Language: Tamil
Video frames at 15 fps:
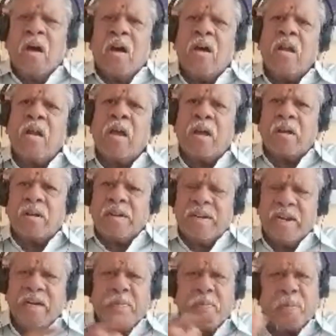ஆரா
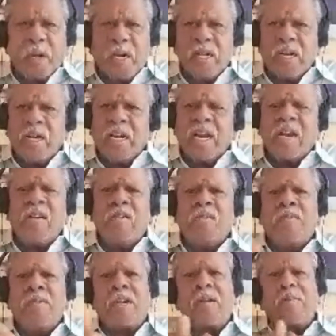ட்ரீட்மெண்ட்டுன்னு
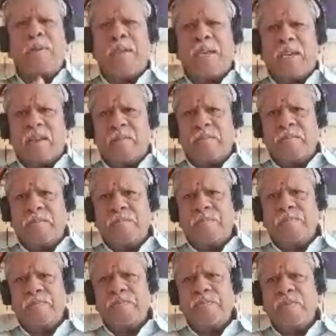கேள்விப்பட்டிருப்பீங்க
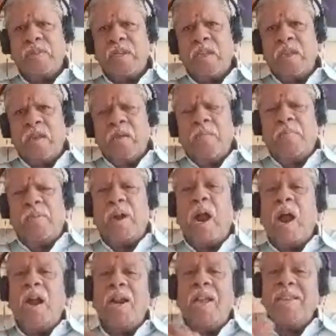
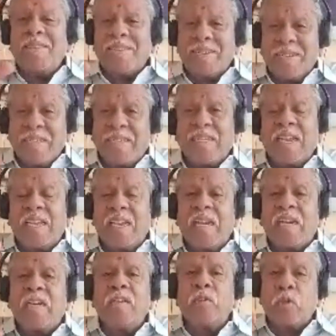பிராண சிகிச்சை என்று
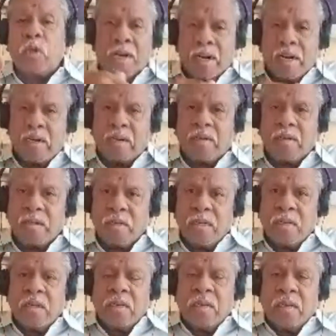சொல்லுவார்கள்
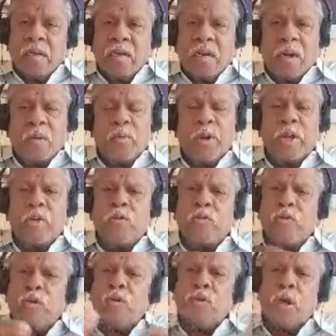நம்முடைய
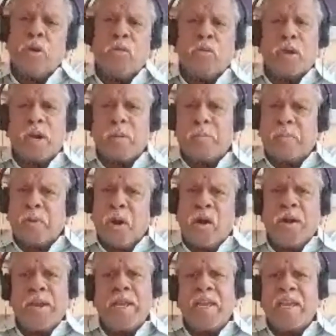குழுவில் கூட
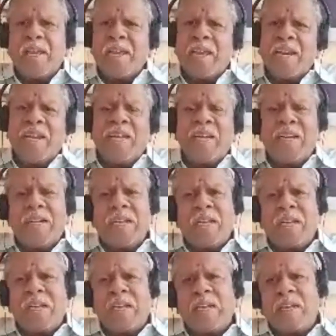பிராணிக் ஹீலிங்னு
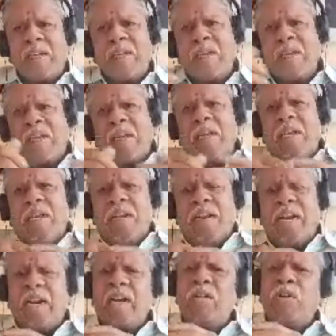
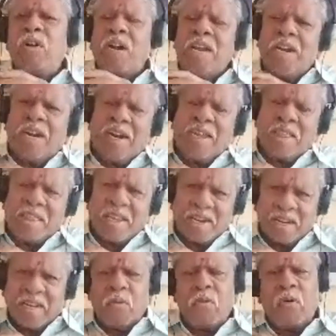நிகழ்வுகளை நடத்தி
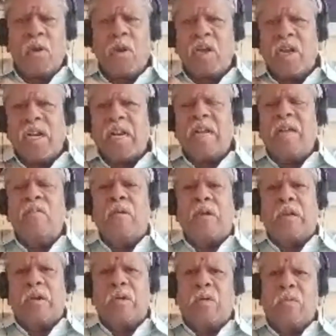இருக்கிறார்கள் உங்களுக்கு
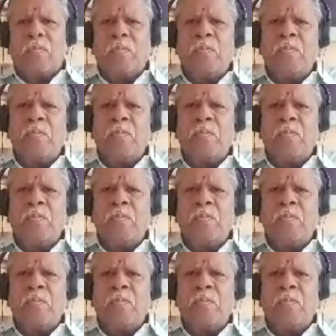நினைவுக்கு இருக்கும்